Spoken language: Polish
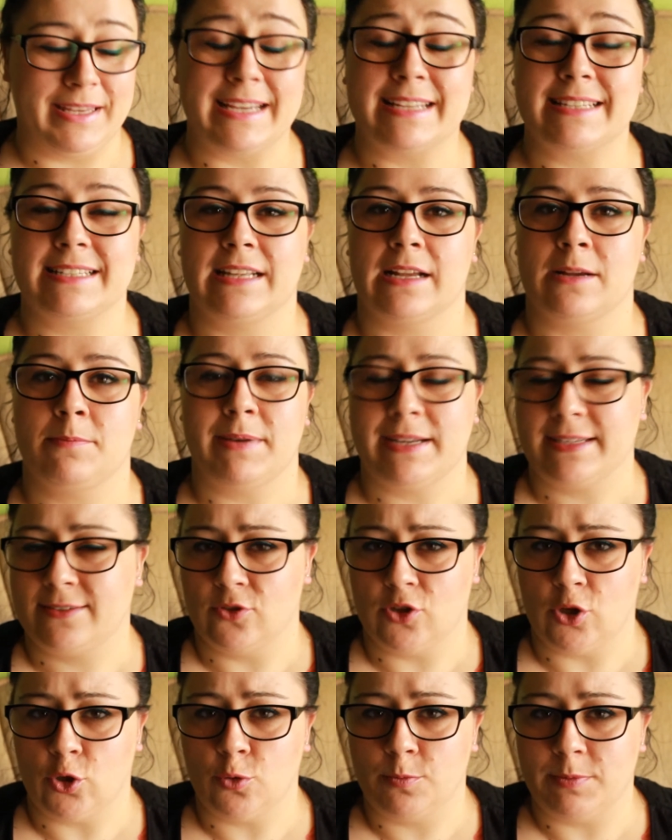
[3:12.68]
pies tak bardzo
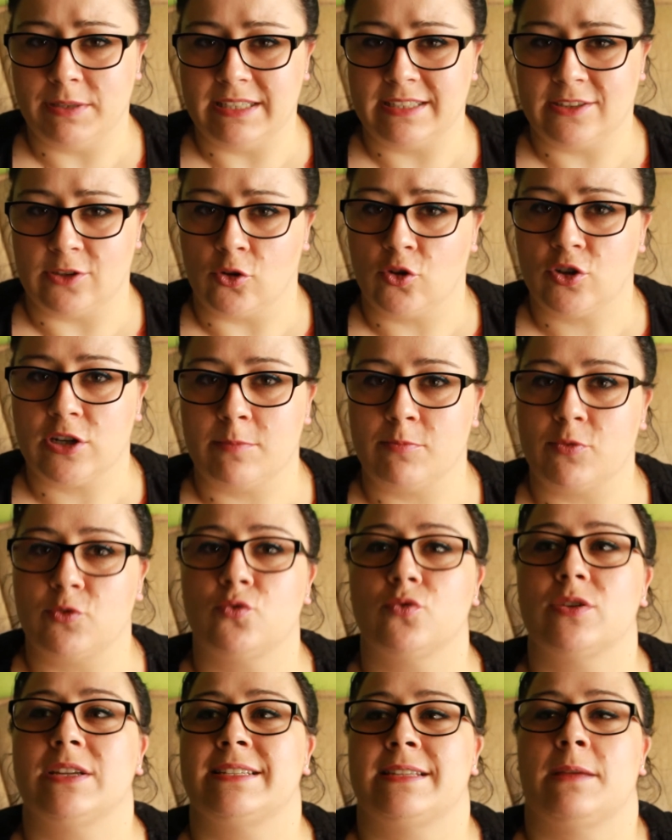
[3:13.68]
nie lubi listonosza, bo
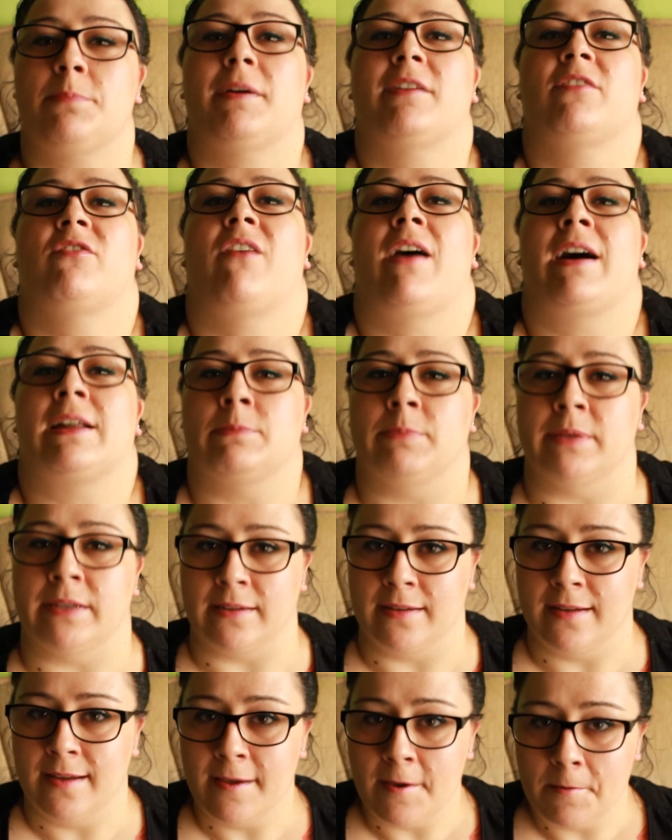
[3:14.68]
czuje zapach farby.
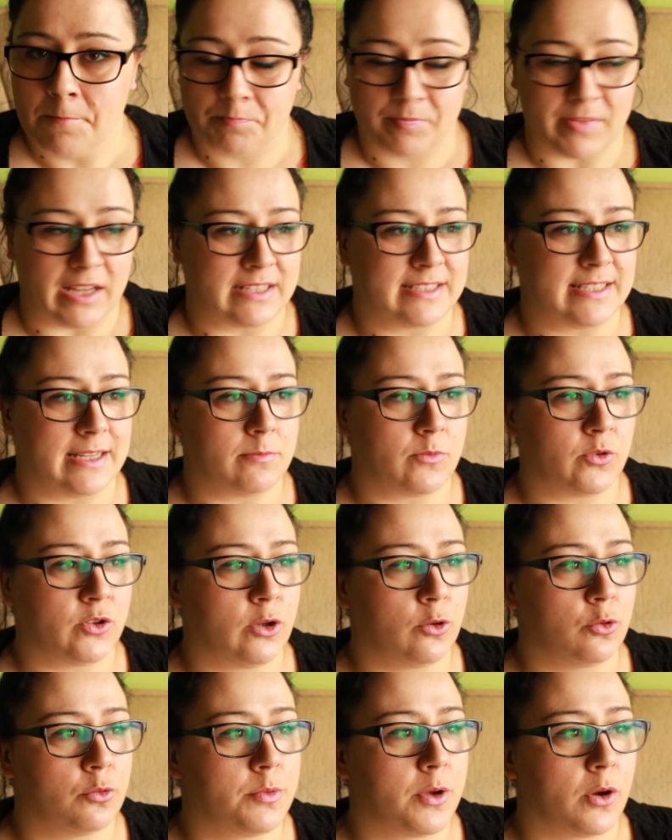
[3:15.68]
Tak samo
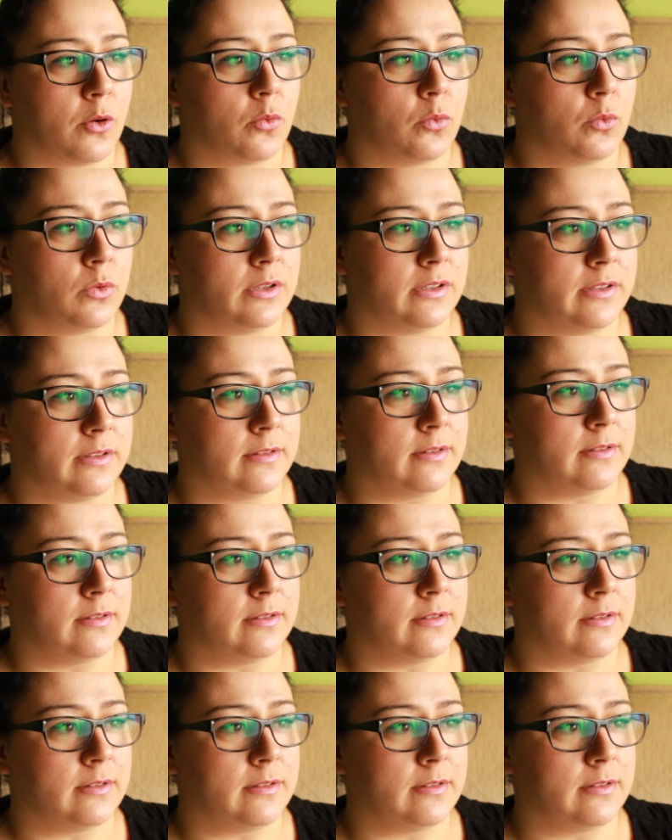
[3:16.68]
nie lubią y,